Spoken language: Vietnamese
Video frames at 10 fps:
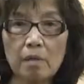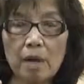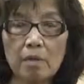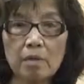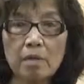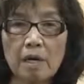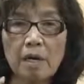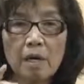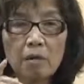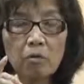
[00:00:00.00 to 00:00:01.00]
ao ước rằng
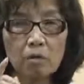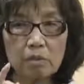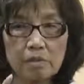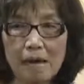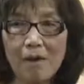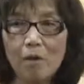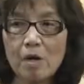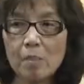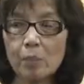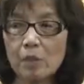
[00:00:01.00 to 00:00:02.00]
tuần sau đó
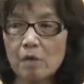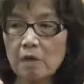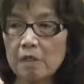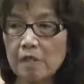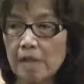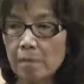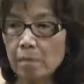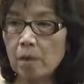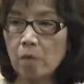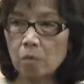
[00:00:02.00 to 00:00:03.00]
nếu anh chị
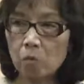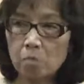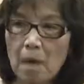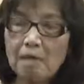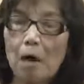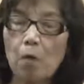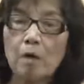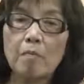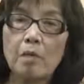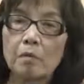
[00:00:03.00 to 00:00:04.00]
em muốn bắt đầu
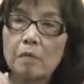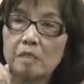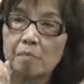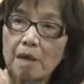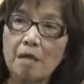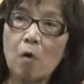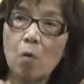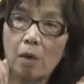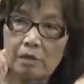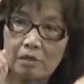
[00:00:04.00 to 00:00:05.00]
đó chúng ta sẽ bắt đầu
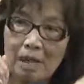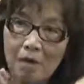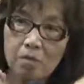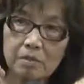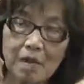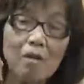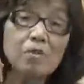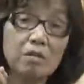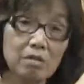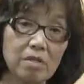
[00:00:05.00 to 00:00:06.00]
khoảng 6, 6
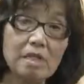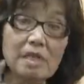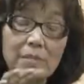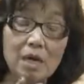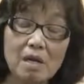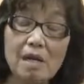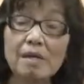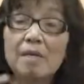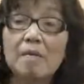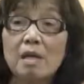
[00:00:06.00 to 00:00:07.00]
giờ rưỡi anh chị em đến đây
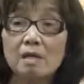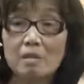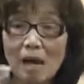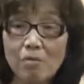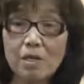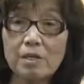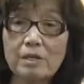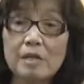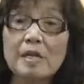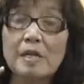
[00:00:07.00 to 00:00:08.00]
đi 6 giờ
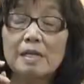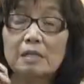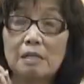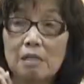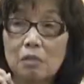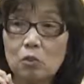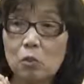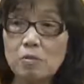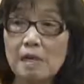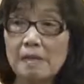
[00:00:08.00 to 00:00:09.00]
rưỡi thì
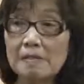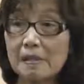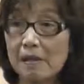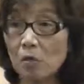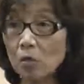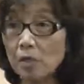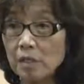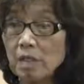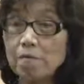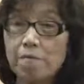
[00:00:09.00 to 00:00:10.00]
chúng ta sẽ có
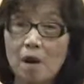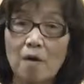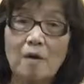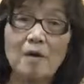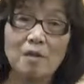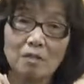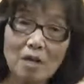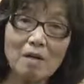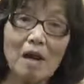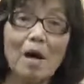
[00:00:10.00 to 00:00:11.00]
những cái phần
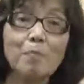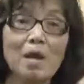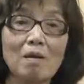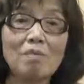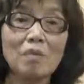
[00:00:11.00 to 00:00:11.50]
rất là hấp dẫn